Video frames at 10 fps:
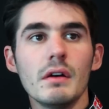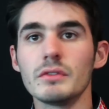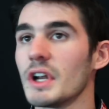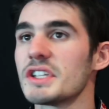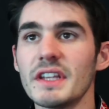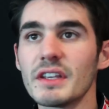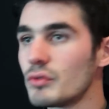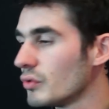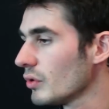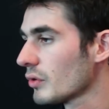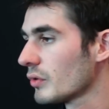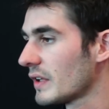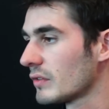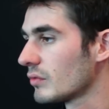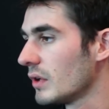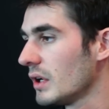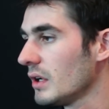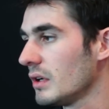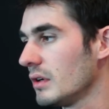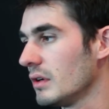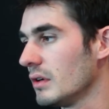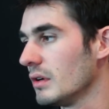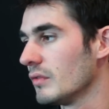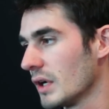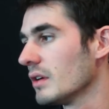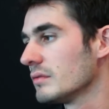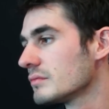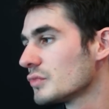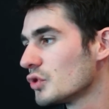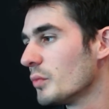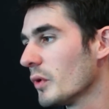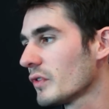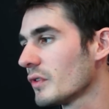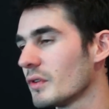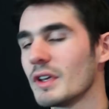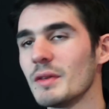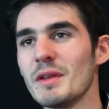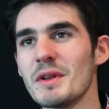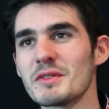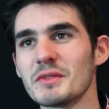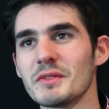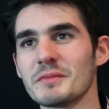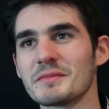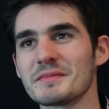dans l'architecture, que ça soit. Euh, voilà, je pense euh, aimer les belles choses.